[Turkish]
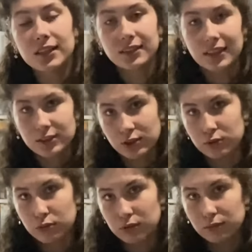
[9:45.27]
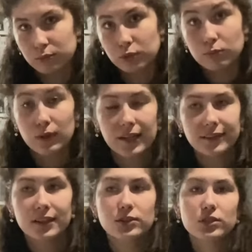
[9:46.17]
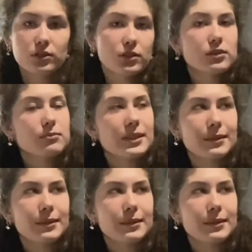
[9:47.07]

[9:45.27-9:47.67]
Ders çalışıyorum. Bugün bayağı ders çalıştım.